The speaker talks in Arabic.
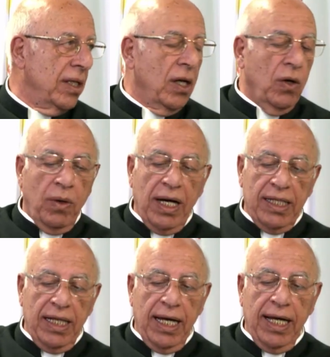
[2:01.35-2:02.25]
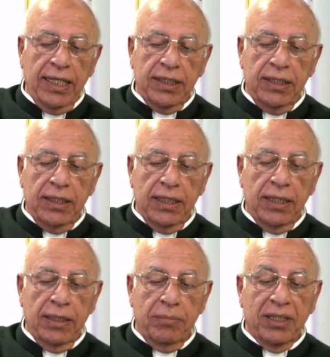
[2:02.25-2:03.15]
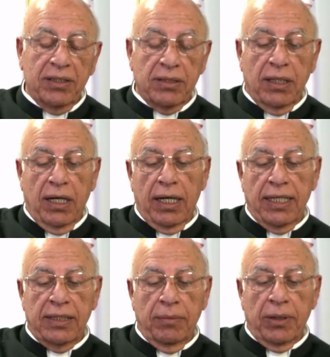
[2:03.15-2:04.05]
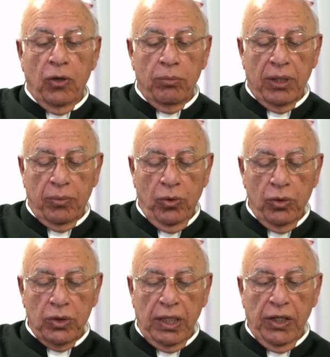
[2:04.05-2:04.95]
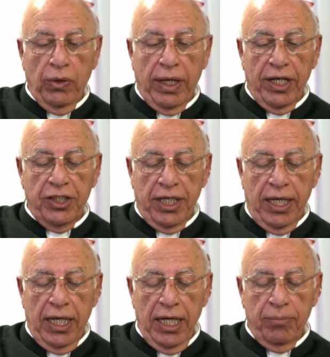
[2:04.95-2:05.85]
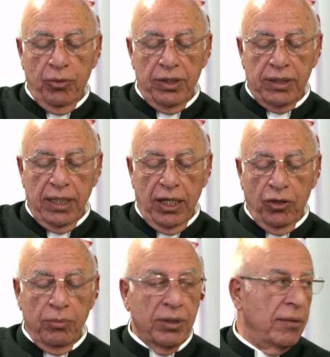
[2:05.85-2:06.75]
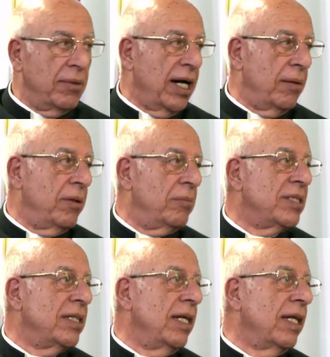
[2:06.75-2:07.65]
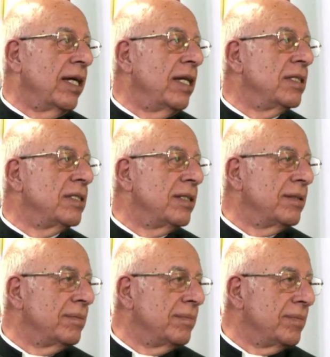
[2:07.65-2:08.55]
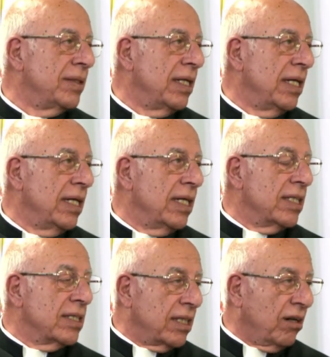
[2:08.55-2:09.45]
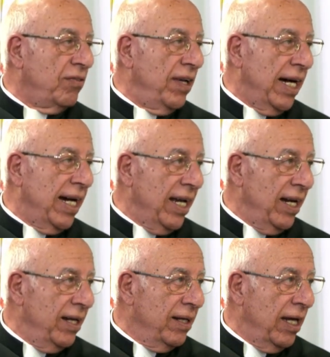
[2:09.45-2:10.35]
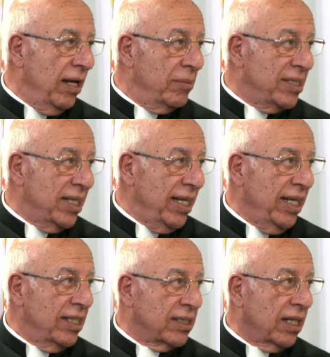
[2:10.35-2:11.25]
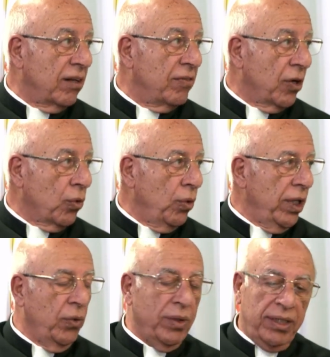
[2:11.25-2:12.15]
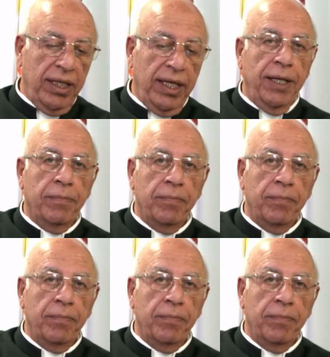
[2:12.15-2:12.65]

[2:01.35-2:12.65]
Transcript: وهذا العهد آه، باختصار حسب قول مربولوس أيها الرجال أحبوا نساءكم كما أحب المسيح الكنيسة سقف العائلة المسيحية سقف الروحي والديني